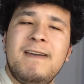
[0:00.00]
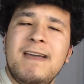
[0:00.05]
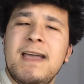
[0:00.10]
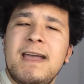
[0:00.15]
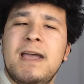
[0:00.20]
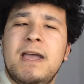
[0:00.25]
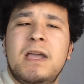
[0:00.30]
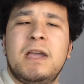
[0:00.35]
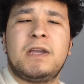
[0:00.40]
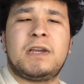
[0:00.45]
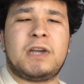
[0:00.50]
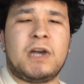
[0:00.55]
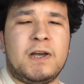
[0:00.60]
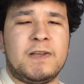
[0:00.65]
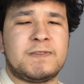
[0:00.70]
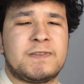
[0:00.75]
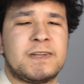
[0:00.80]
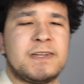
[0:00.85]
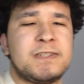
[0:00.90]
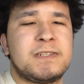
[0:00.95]
ve
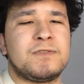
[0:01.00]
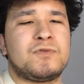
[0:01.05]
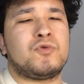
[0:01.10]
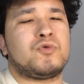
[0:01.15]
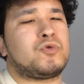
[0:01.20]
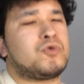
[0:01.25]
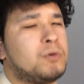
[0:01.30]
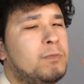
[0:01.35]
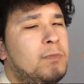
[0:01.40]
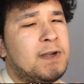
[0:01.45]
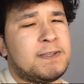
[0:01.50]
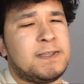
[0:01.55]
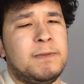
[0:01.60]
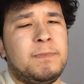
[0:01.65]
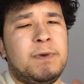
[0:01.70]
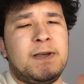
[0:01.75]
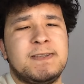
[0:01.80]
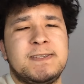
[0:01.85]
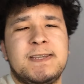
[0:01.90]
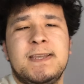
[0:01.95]
kadrajı
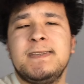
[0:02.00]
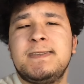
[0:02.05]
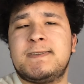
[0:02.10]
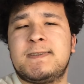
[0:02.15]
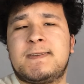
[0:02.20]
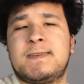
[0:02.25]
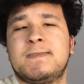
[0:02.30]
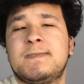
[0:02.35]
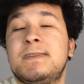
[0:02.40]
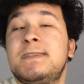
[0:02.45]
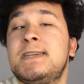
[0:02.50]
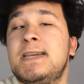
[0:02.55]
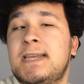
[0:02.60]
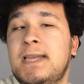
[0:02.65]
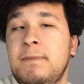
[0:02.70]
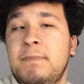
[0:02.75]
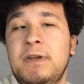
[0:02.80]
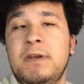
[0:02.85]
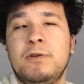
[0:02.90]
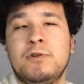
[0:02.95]
tutturmakta bazen sıkıntı
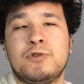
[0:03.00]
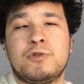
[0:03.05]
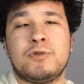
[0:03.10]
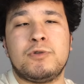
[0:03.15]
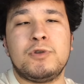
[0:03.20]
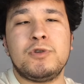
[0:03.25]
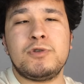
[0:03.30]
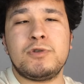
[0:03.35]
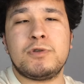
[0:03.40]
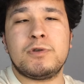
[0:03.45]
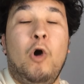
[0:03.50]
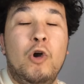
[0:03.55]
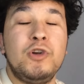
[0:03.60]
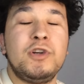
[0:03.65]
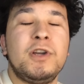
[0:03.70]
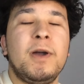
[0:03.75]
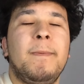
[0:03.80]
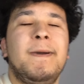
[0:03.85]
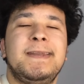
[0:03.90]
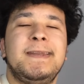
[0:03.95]
çekebiliyorsunuz.
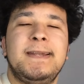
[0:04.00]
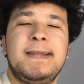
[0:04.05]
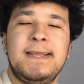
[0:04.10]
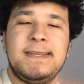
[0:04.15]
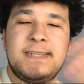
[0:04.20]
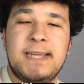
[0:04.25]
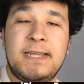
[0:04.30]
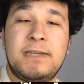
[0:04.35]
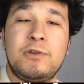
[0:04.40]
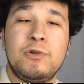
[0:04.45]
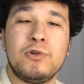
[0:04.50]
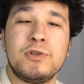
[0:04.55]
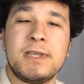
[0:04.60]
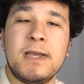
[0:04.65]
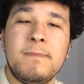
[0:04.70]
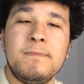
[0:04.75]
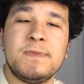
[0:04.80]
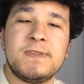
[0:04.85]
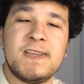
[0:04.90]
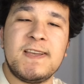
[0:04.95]
Ön kamerayla
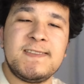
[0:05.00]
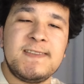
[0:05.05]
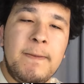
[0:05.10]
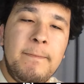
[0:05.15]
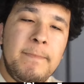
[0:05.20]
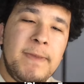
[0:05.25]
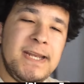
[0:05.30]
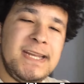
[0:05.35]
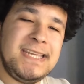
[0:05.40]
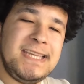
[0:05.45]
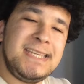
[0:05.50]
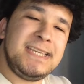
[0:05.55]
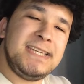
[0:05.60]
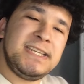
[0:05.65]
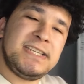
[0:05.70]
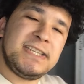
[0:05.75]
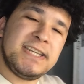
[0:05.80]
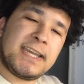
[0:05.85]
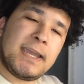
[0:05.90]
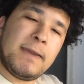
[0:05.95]
çekiyorsam zaten beni
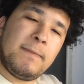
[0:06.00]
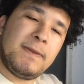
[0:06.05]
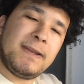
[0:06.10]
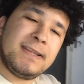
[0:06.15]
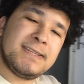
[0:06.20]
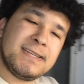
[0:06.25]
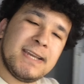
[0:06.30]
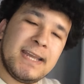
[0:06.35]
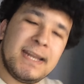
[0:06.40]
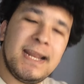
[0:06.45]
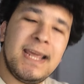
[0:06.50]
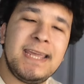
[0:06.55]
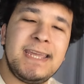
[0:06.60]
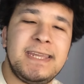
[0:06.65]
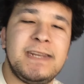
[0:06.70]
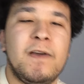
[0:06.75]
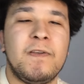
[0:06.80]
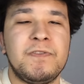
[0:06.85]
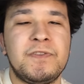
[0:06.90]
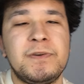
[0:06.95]
iyi çekebileceğine
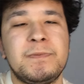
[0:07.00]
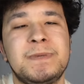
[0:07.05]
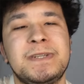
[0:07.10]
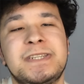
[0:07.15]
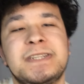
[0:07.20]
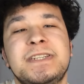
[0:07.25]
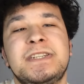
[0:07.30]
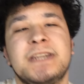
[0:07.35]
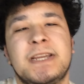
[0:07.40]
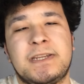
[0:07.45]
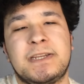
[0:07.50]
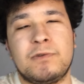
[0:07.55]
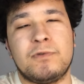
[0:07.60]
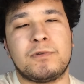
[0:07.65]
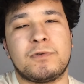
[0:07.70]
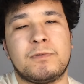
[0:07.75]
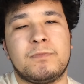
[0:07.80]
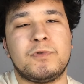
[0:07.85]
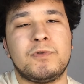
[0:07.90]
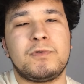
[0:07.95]
inandığım için
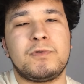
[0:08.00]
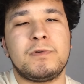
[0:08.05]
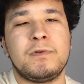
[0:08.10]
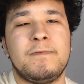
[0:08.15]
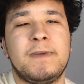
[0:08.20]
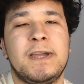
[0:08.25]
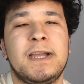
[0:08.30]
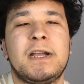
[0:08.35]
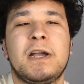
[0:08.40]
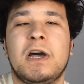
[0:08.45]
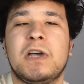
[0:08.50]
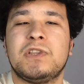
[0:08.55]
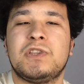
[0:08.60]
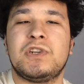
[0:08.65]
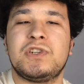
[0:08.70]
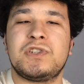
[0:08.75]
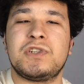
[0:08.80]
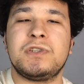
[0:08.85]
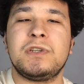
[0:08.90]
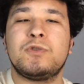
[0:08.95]
çekiyorumdur. Ve
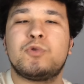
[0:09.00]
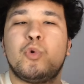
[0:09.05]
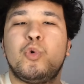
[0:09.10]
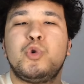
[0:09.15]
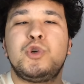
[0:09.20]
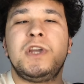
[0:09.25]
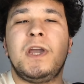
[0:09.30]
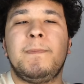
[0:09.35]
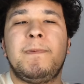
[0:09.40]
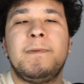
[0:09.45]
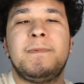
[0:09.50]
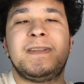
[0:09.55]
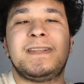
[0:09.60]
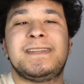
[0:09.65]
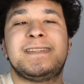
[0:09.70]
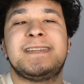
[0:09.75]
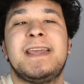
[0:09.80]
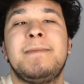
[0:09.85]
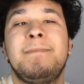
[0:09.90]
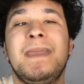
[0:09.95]
kadrajı da doğru
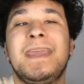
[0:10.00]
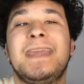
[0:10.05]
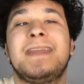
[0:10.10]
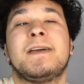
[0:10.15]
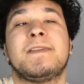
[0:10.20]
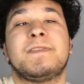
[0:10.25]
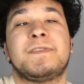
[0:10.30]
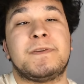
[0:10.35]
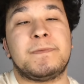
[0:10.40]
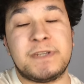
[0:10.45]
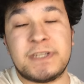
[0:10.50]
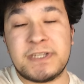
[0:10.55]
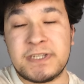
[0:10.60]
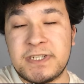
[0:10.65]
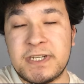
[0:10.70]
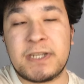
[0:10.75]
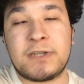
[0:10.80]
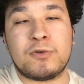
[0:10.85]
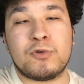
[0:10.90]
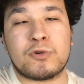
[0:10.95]
yapabileceğime inandığım için
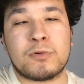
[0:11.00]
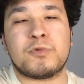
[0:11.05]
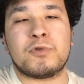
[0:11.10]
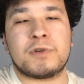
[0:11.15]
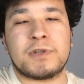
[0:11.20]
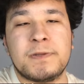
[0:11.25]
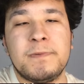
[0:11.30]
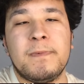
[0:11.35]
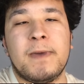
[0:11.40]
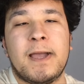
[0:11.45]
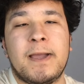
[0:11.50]
çekiyorumdur değil